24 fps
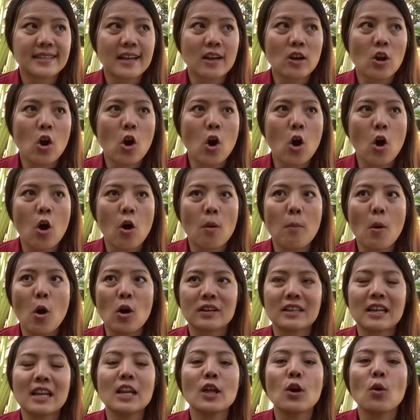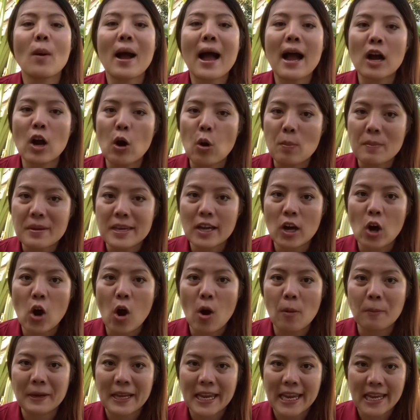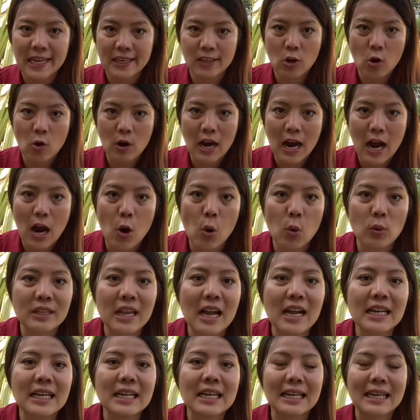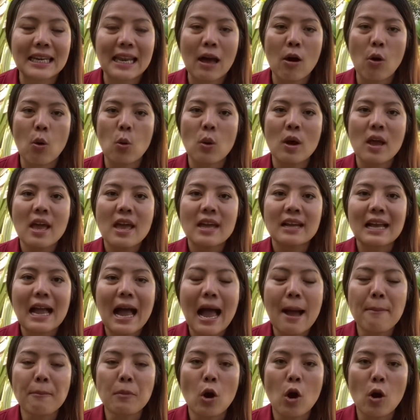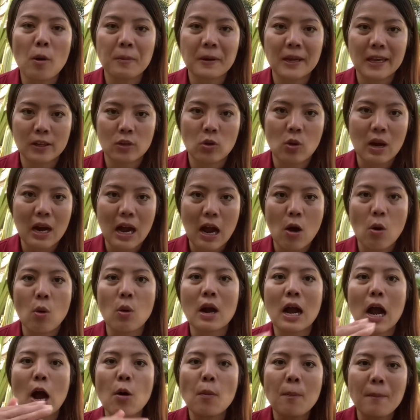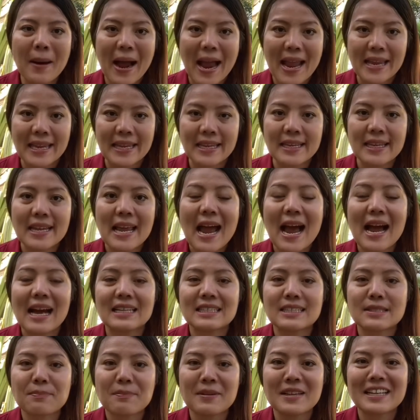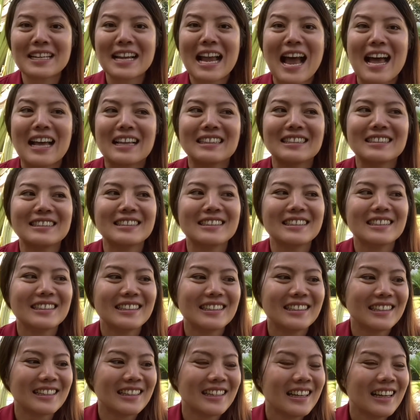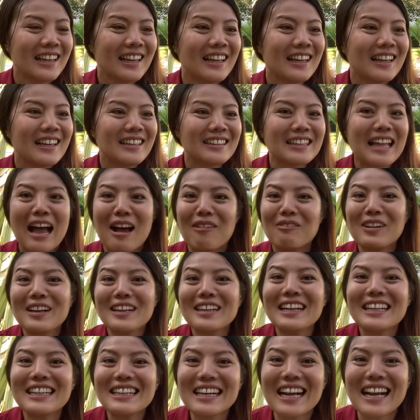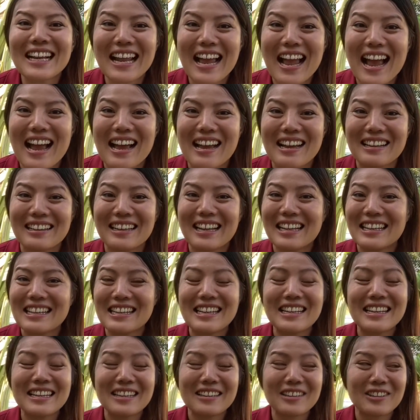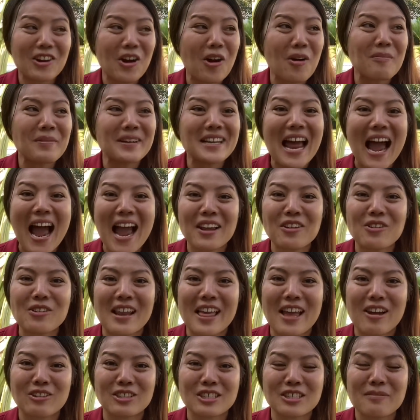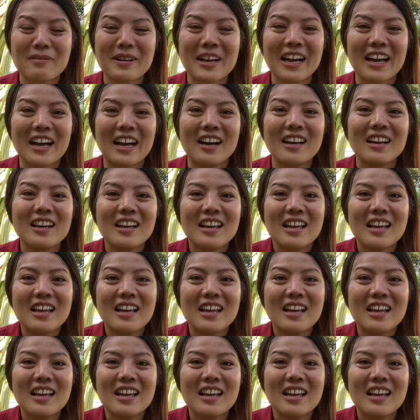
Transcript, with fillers: จะขอบอกได้เลยว่าเขามีขอบเขตของเขา ถ้าเกิดเราข้ามขอบเขตของเขาเข้าไปอาจจะเป็นการถามเรื่องเงินเดือนอ่ะ อันนี้ก็ไม่ได้อยู่แล้วใช่ไหมคะ